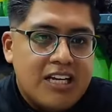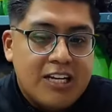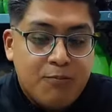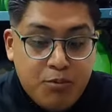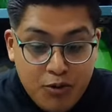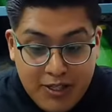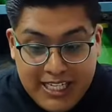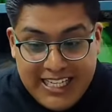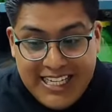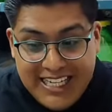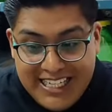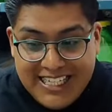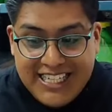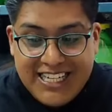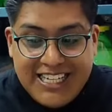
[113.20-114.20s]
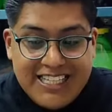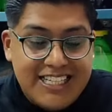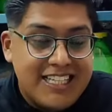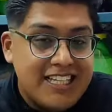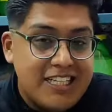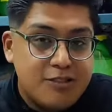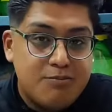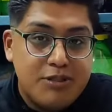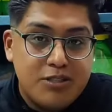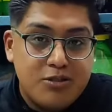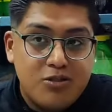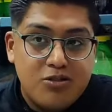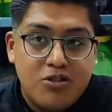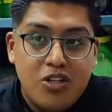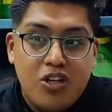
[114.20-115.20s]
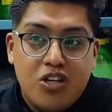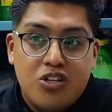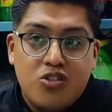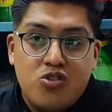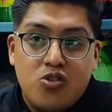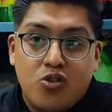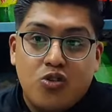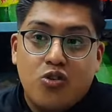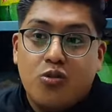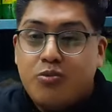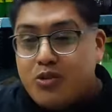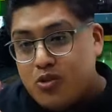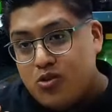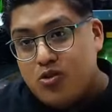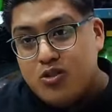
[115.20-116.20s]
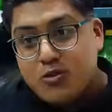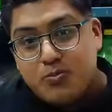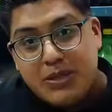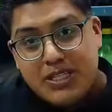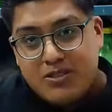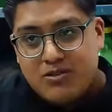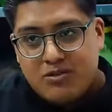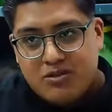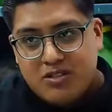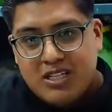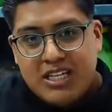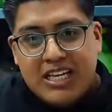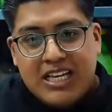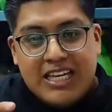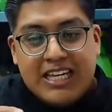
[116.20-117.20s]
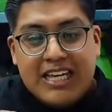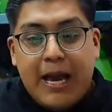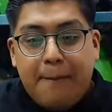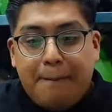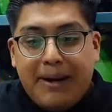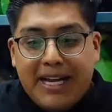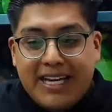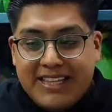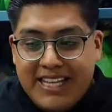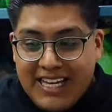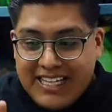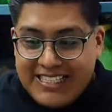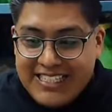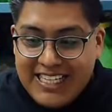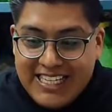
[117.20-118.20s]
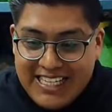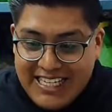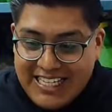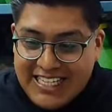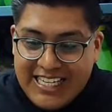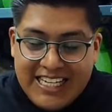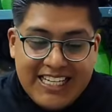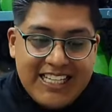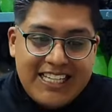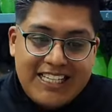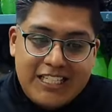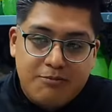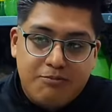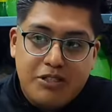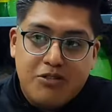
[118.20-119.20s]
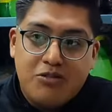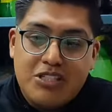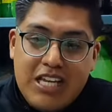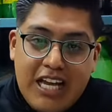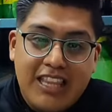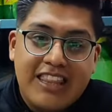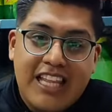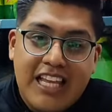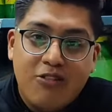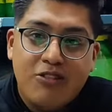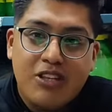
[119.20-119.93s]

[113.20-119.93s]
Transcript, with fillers: por cada recarga de 10 pesos yo cobro 2 pesos. Y aparte a esa recarga de 10 pesos ya tengo